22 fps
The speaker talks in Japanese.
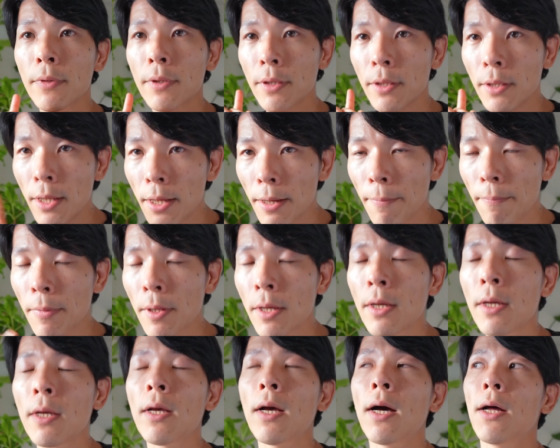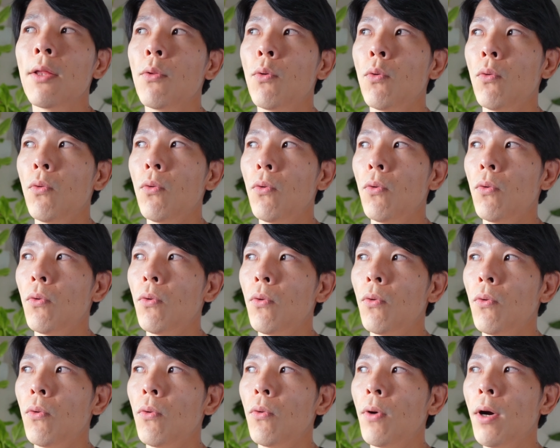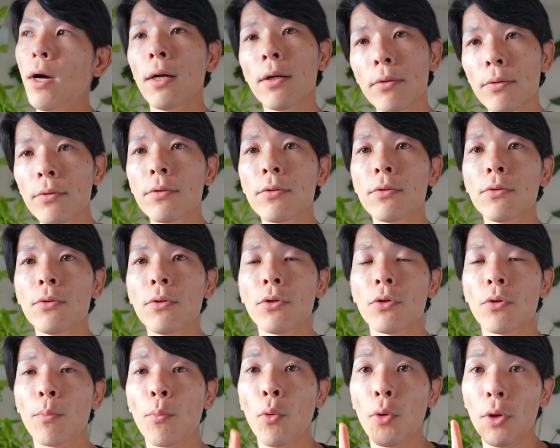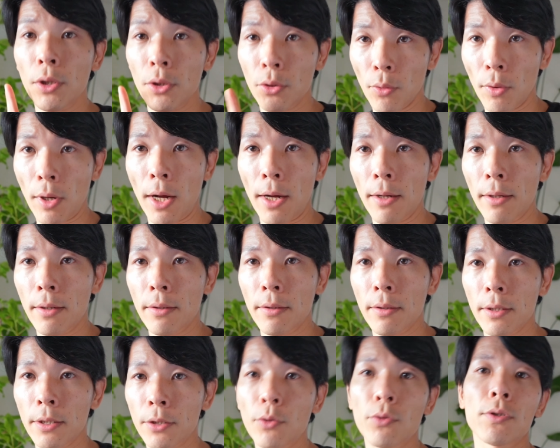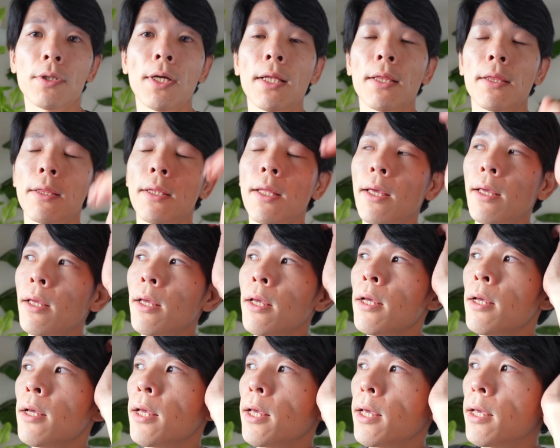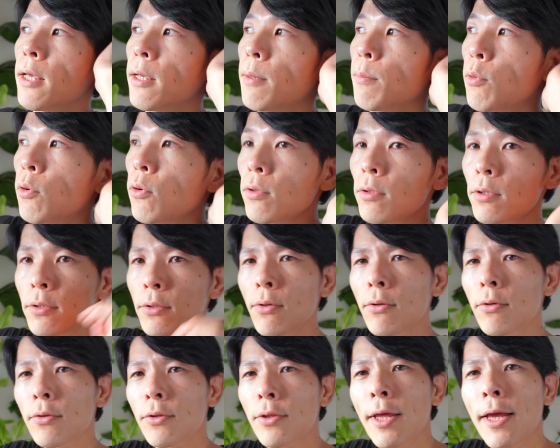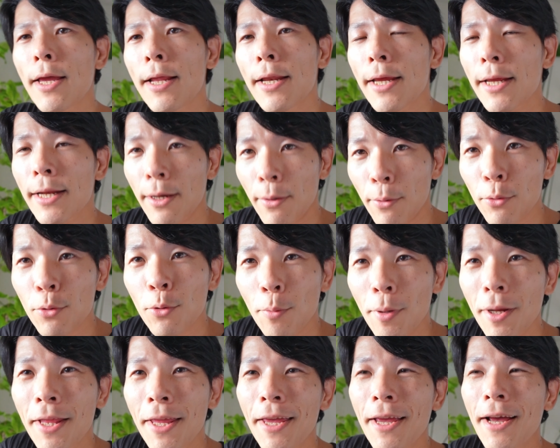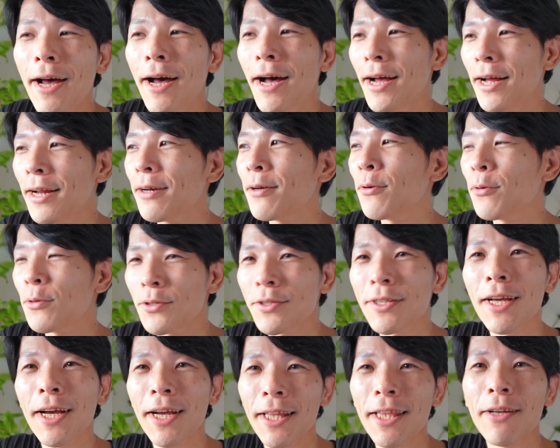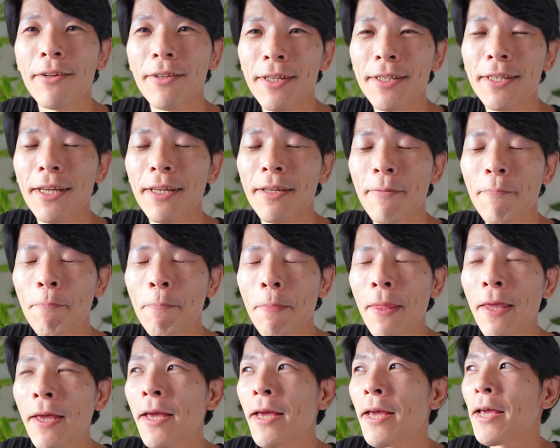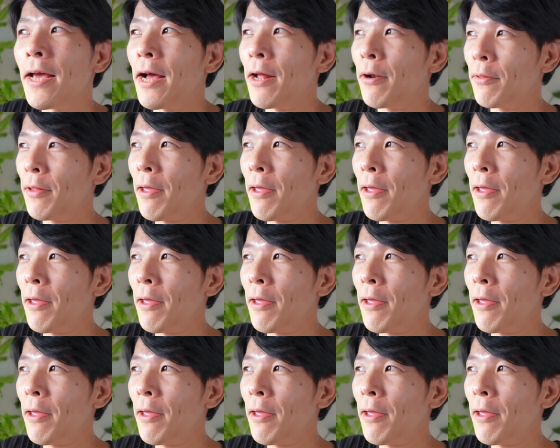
で、あのー、反論するときのポイントが、一つあって、えー、ものすごく丁寧な言葉で反論してあげてください。あの